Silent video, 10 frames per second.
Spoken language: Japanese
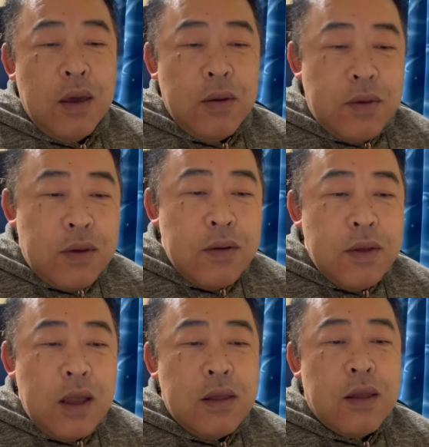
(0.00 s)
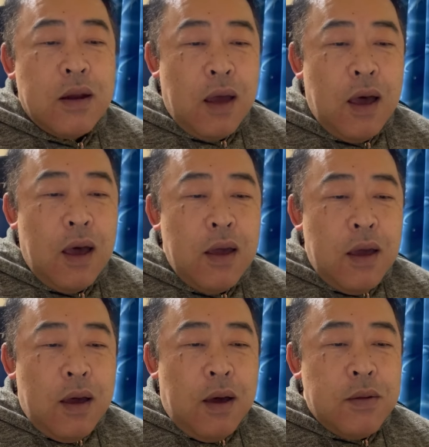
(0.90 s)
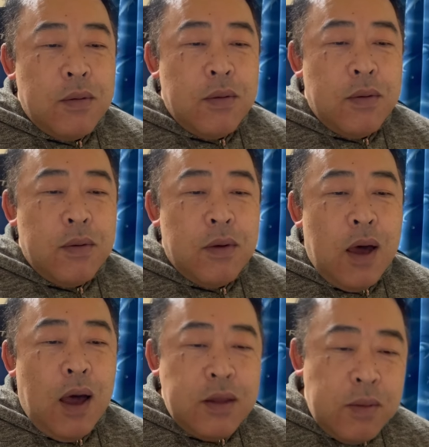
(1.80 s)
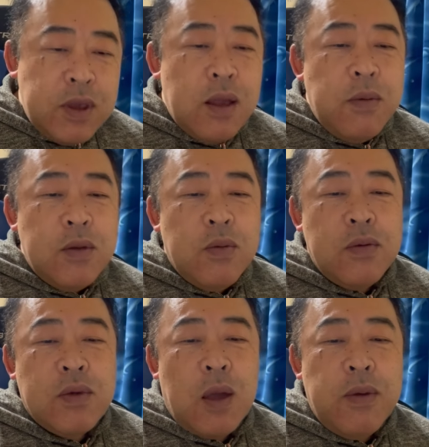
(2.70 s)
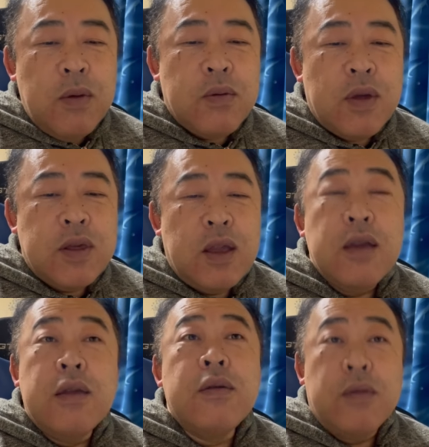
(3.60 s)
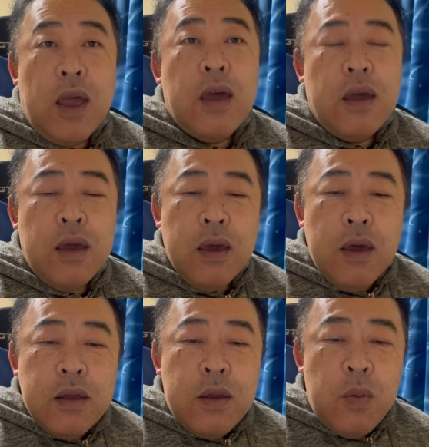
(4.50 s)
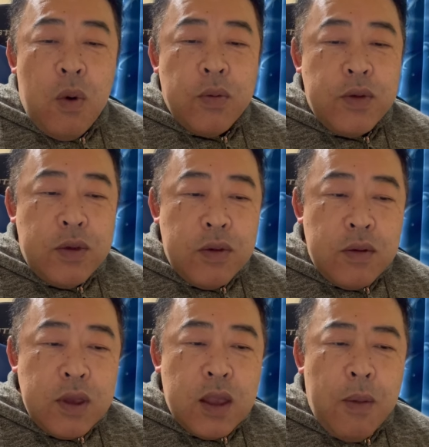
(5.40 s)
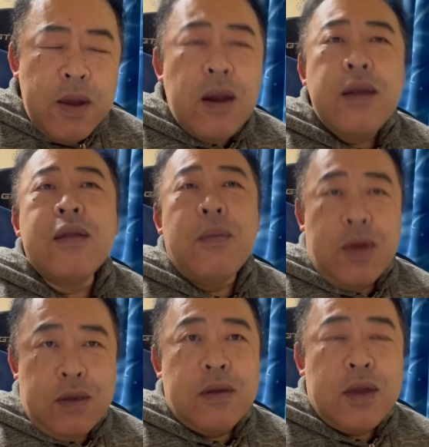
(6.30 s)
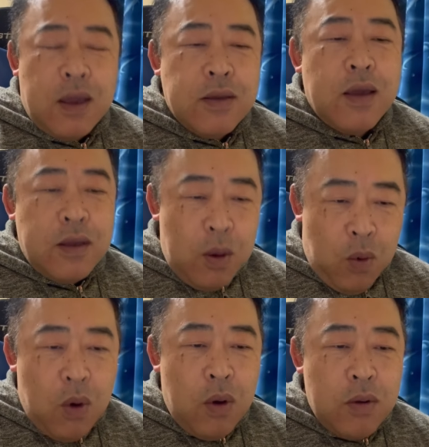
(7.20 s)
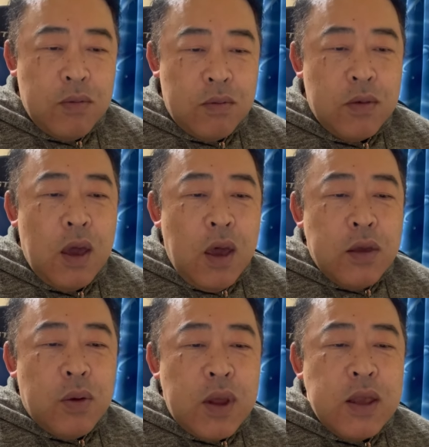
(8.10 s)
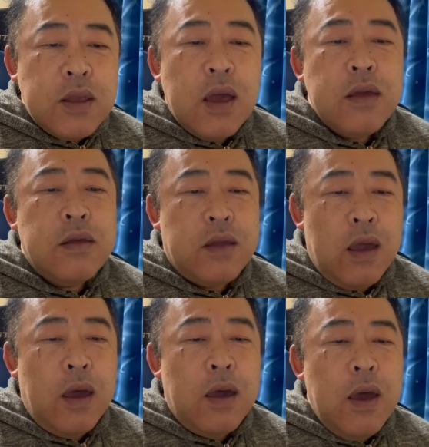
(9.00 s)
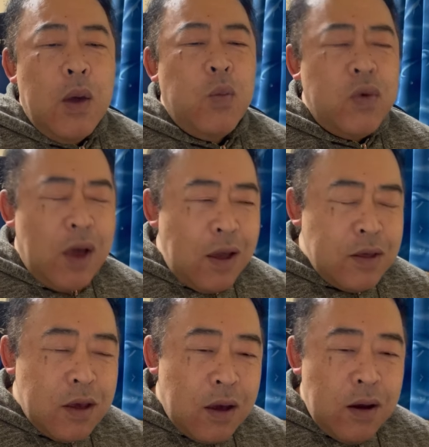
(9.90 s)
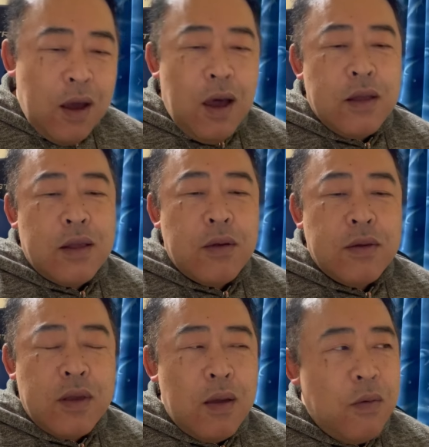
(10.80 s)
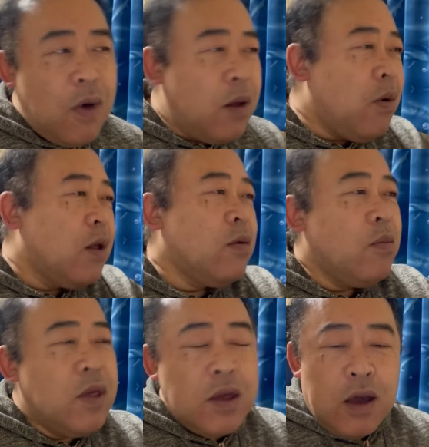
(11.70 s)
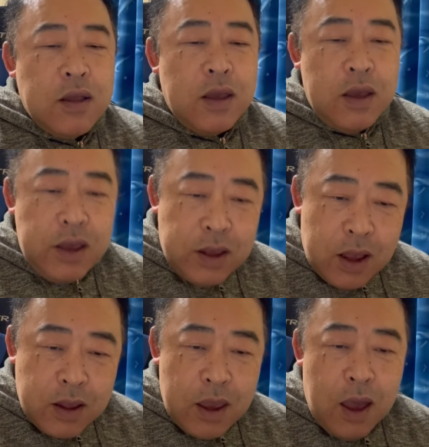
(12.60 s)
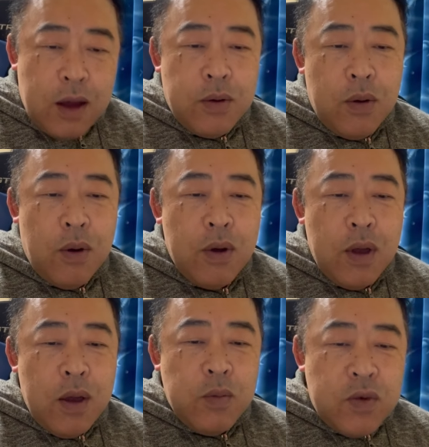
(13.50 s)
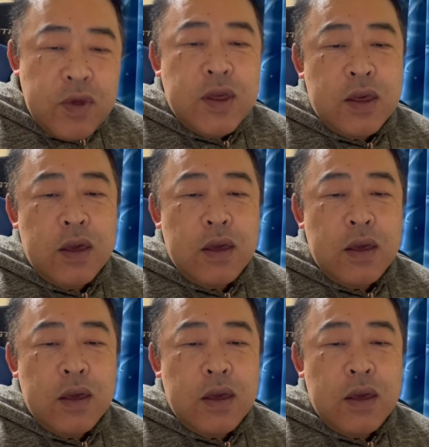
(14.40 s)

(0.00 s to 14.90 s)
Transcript: 普通だったらあのあんな見た目のものを食べようとはしないですよねでも普通に食べられてます現在でもそれに対して昔からたくさん我々の身近にいたであろう虫